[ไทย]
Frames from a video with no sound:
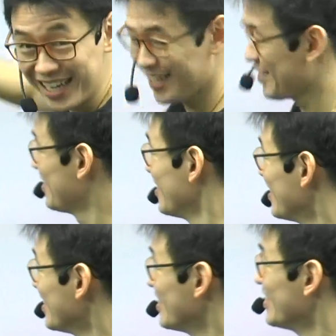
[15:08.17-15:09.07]
ทีหนึ่ง
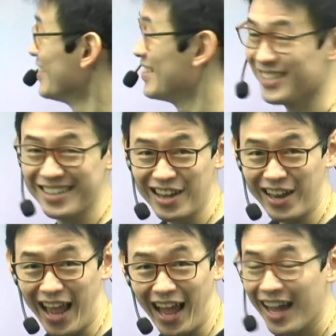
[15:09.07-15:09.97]
เห็นนะ
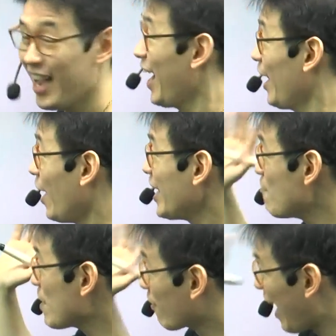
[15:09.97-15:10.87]
ฮะแล้วก็ทำ
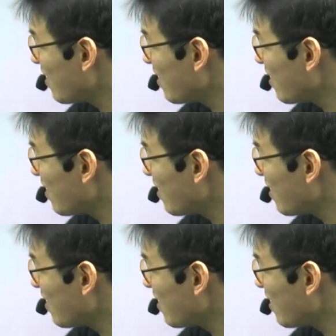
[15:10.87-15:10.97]
อีกครั้ง